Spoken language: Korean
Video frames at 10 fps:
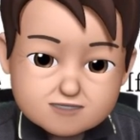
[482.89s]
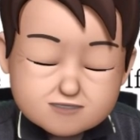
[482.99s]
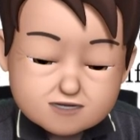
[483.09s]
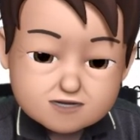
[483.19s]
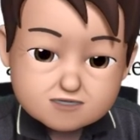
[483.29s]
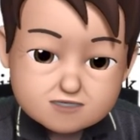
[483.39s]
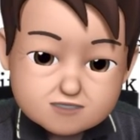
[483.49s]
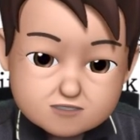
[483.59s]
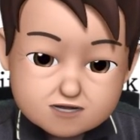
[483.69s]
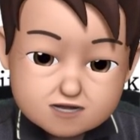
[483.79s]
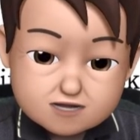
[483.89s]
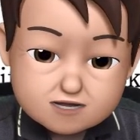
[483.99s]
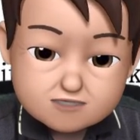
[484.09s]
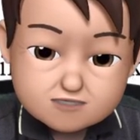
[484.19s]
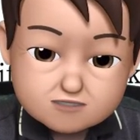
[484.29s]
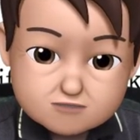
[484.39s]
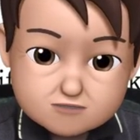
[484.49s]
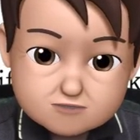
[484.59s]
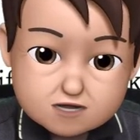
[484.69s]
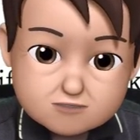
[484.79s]
자, 그래서 이 단락
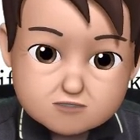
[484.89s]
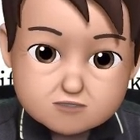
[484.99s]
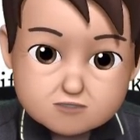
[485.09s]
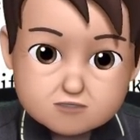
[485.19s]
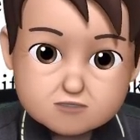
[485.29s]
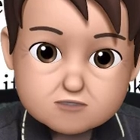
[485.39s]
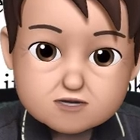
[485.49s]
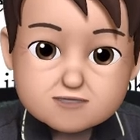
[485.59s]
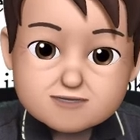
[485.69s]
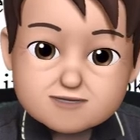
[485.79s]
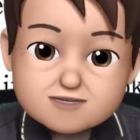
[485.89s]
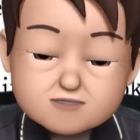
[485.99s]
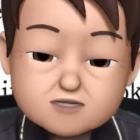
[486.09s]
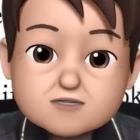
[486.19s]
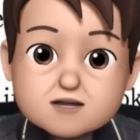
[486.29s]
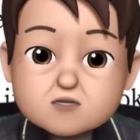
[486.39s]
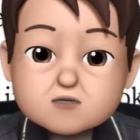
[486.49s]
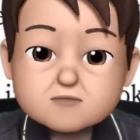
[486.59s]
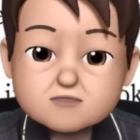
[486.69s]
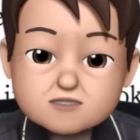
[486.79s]
지금 하면서 너희가 선생님
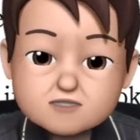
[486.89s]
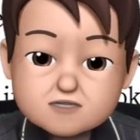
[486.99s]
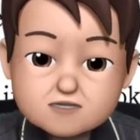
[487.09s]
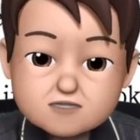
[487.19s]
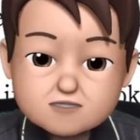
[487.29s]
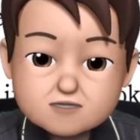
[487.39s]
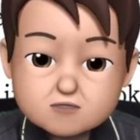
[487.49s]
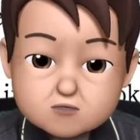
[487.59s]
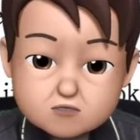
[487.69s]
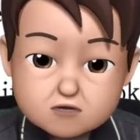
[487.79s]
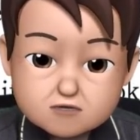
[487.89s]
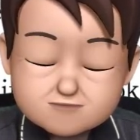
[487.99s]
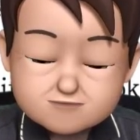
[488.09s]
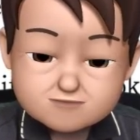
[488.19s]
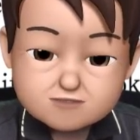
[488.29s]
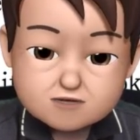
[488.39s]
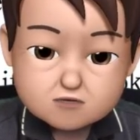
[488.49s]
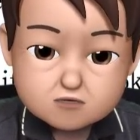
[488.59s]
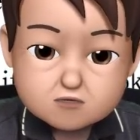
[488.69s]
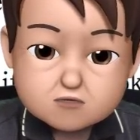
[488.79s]
개인적으로 봤을 때는 이제 순서,
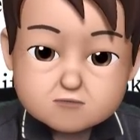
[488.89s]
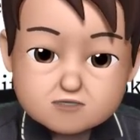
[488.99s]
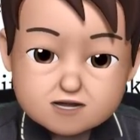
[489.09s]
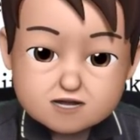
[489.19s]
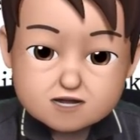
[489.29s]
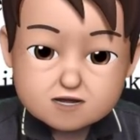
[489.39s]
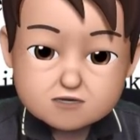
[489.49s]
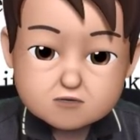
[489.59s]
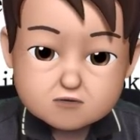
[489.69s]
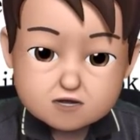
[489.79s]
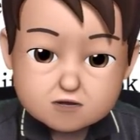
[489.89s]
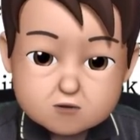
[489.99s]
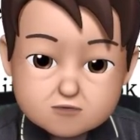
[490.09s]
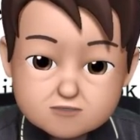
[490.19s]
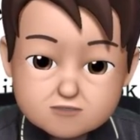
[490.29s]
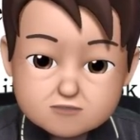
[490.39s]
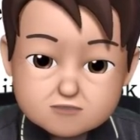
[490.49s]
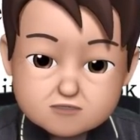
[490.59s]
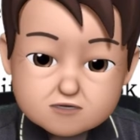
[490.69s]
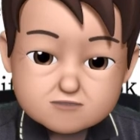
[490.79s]
어, 순서 문제 이렇게
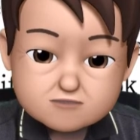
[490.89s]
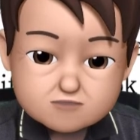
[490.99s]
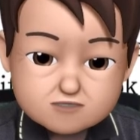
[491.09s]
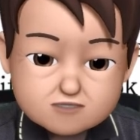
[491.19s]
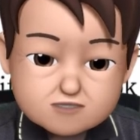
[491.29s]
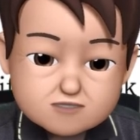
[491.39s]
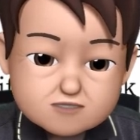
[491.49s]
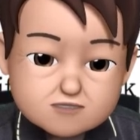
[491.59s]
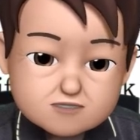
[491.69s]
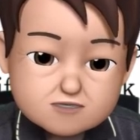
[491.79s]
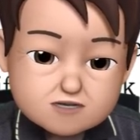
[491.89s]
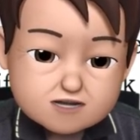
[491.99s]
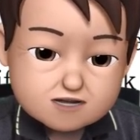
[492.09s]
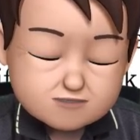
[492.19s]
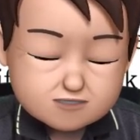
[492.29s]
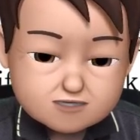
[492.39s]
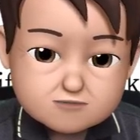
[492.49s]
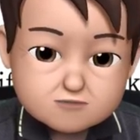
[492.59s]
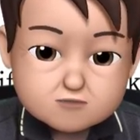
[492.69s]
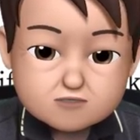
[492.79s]
also, for instance, clearly
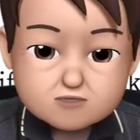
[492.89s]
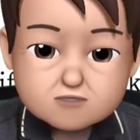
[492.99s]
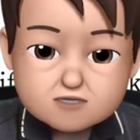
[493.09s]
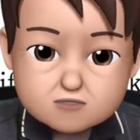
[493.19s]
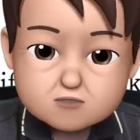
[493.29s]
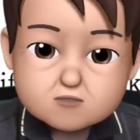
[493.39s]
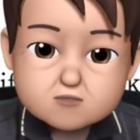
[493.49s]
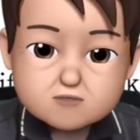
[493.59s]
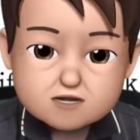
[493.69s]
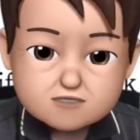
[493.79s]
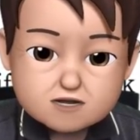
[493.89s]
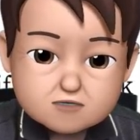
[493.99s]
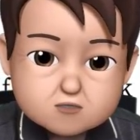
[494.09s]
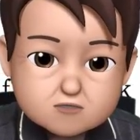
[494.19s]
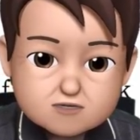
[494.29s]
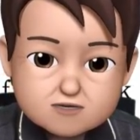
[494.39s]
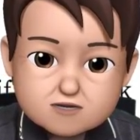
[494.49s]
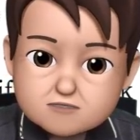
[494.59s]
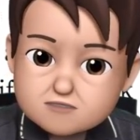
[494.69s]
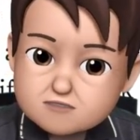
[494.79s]
이 부분 이용해서 순서도 괜찮고
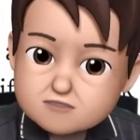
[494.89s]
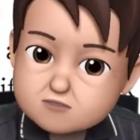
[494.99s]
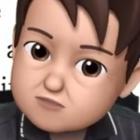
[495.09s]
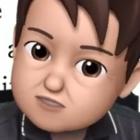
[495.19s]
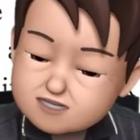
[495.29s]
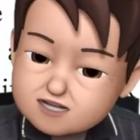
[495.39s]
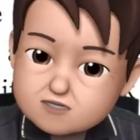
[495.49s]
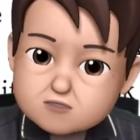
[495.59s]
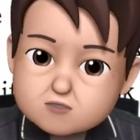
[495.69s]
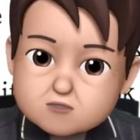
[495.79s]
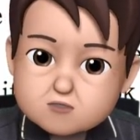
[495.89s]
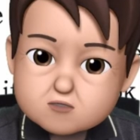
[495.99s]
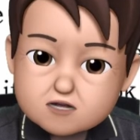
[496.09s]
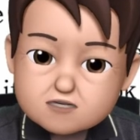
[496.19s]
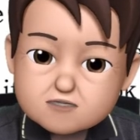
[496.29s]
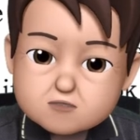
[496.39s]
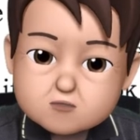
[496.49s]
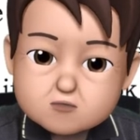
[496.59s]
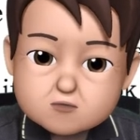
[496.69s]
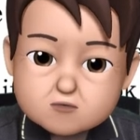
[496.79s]
아, 또 개인적으로
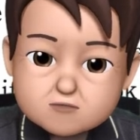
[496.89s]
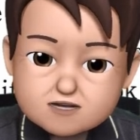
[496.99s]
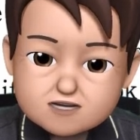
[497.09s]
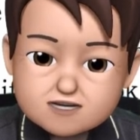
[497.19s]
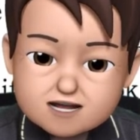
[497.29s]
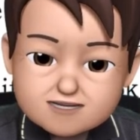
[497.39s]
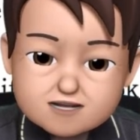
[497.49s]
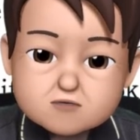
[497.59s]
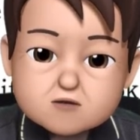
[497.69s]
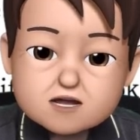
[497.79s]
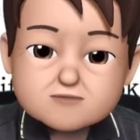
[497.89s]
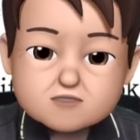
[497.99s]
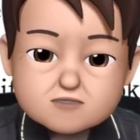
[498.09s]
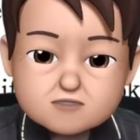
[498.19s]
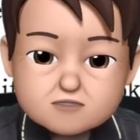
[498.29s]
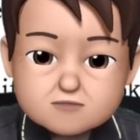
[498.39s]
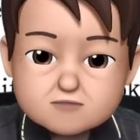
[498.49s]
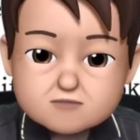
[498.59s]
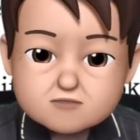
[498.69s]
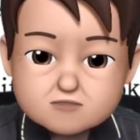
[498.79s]
주관식으로 만일 낸다고 하면 이런
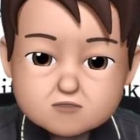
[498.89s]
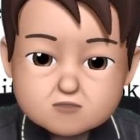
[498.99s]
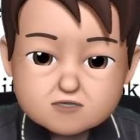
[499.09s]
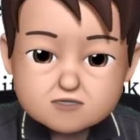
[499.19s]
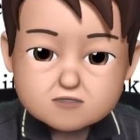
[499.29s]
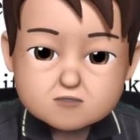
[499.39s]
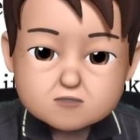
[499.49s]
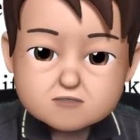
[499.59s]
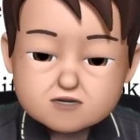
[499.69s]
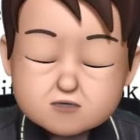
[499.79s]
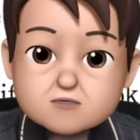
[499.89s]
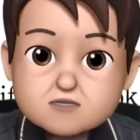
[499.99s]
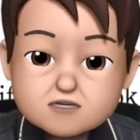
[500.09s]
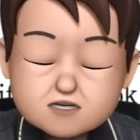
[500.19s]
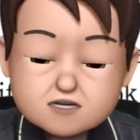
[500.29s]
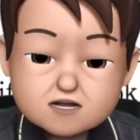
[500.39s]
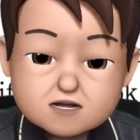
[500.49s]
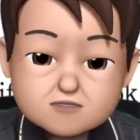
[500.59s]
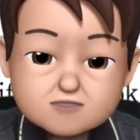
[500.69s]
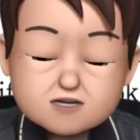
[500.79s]
부분 주관식으로 나올 수도 있지 a
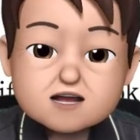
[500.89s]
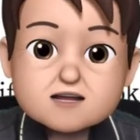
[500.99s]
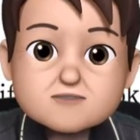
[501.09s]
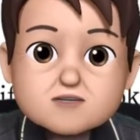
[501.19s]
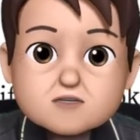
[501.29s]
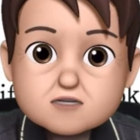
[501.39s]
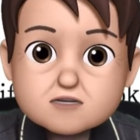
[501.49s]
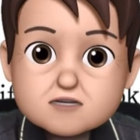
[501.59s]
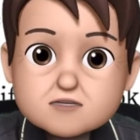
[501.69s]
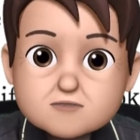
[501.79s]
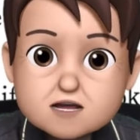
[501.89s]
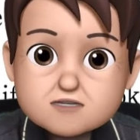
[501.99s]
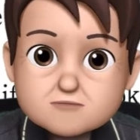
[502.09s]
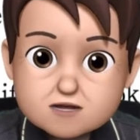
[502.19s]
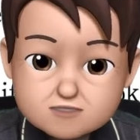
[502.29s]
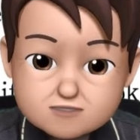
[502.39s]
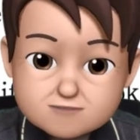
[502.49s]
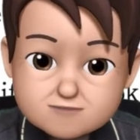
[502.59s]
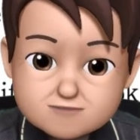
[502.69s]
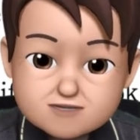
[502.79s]
어, timeout이 의미하는 바는
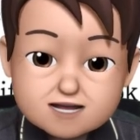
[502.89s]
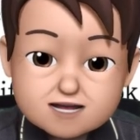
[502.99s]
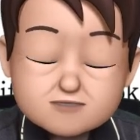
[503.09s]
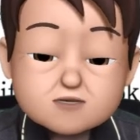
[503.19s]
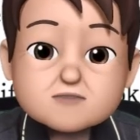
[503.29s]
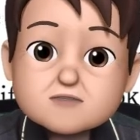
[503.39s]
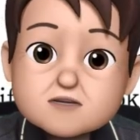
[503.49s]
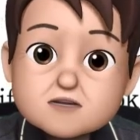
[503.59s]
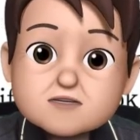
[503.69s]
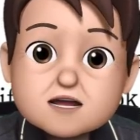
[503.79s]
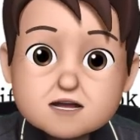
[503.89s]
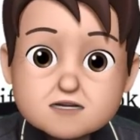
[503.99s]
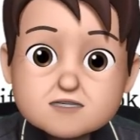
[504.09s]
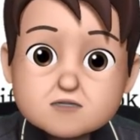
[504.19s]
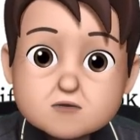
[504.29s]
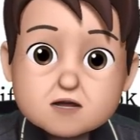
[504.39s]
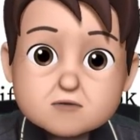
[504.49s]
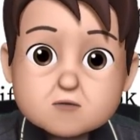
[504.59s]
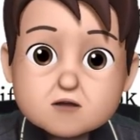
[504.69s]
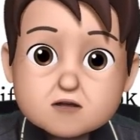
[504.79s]
아니면
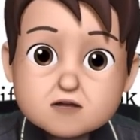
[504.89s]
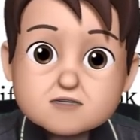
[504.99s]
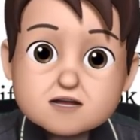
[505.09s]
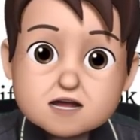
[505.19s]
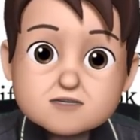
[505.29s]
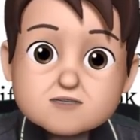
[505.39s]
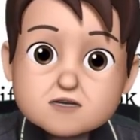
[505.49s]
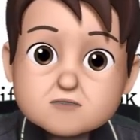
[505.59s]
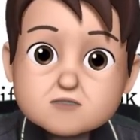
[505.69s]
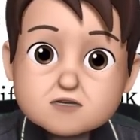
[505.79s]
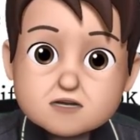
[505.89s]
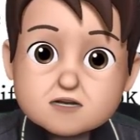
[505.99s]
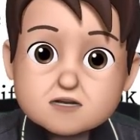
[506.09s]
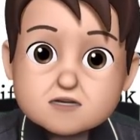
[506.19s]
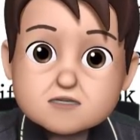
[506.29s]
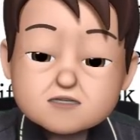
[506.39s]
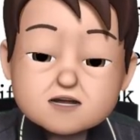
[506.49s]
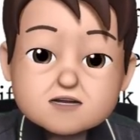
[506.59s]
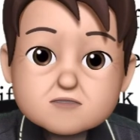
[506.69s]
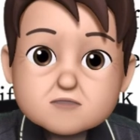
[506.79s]
객관식으로라도 timeout이
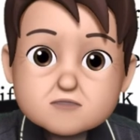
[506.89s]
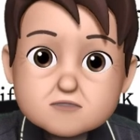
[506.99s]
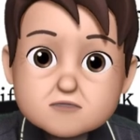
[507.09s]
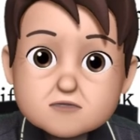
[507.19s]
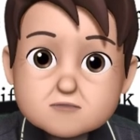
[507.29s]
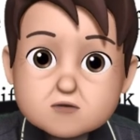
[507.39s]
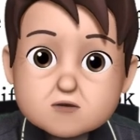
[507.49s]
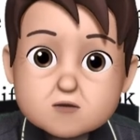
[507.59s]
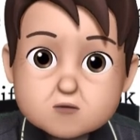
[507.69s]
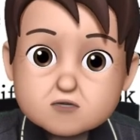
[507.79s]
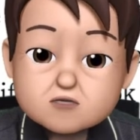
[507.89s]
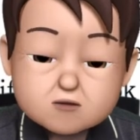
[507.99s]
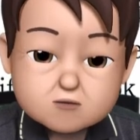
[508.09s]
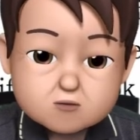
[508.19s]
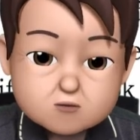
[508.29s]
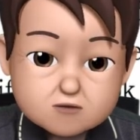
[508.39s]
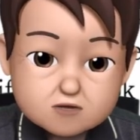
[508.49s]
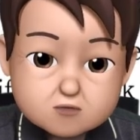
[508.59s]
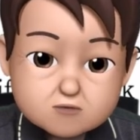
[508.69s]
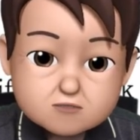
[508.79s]
뜻하는 것을 뭐 고르시오
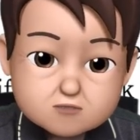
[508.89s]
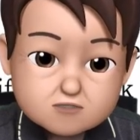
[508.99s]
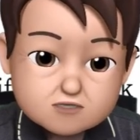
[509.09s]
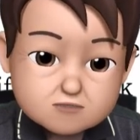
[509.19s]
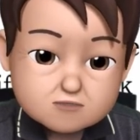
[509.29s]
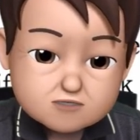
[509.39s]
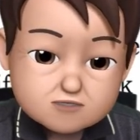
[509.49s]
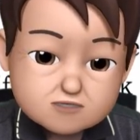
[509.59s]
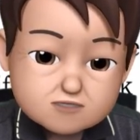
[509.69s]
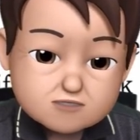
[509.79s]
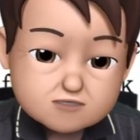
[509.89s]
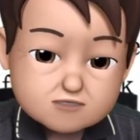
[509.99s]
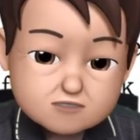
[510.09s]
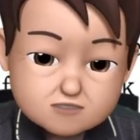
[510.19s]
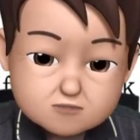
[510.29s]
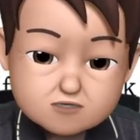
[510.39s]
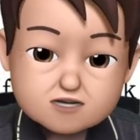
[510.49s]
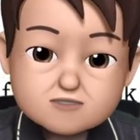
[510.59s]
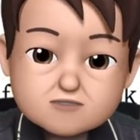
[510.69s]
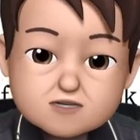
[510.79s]
이렇게도 충분히 나올 수 있는 그런
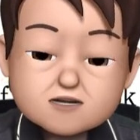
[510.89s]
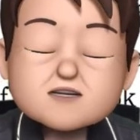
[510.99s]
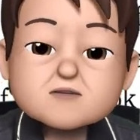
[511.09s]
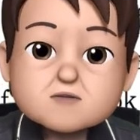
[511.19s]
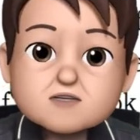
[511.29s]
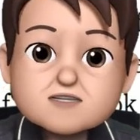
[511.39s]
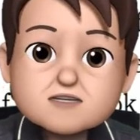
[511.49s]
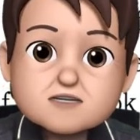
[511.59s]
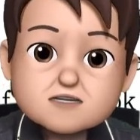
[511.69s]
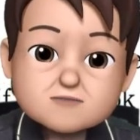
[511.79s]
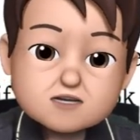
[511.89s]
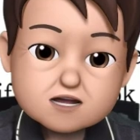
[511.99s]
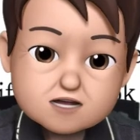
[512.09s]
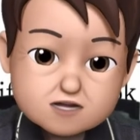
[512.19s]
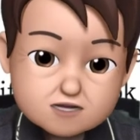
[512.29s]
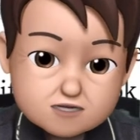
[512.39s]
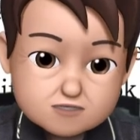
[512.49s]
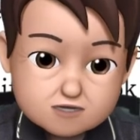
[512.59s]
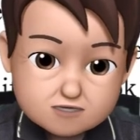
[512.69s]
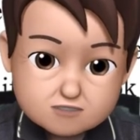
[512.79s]
지문이 아니었나 그렇게 생각합니다.
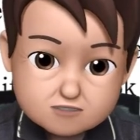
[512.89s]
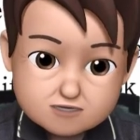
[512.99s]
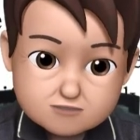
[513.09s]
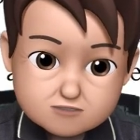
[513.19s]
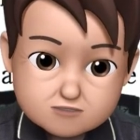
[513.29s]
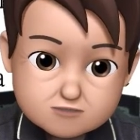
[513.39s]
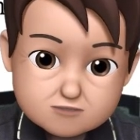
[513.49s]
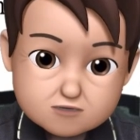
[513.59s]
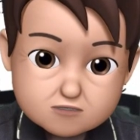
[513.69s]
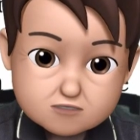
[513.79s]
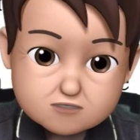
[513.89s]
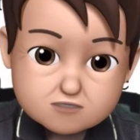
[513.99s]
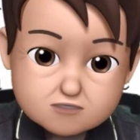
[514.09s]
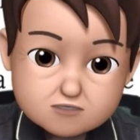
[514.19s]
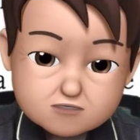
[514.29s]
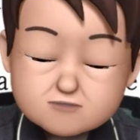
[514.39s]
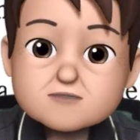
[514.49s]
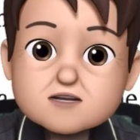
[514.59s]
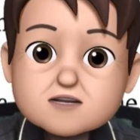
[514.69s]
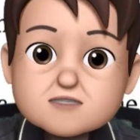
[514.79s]
자 그래서 32번 여기서
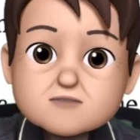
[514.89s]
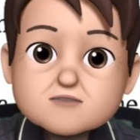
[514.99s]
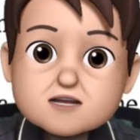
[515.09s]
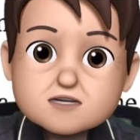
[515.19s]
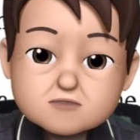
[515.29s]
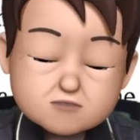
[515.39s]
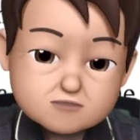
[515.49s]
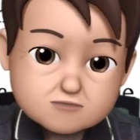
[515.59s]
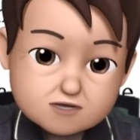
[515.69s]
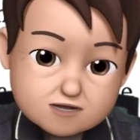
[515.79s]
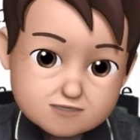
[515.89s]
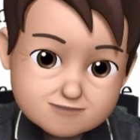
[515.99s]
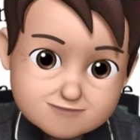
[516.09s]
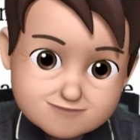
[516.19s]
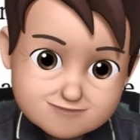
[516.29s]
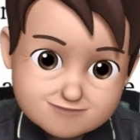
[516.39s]
마무리하겠습니다. 수고했습니다.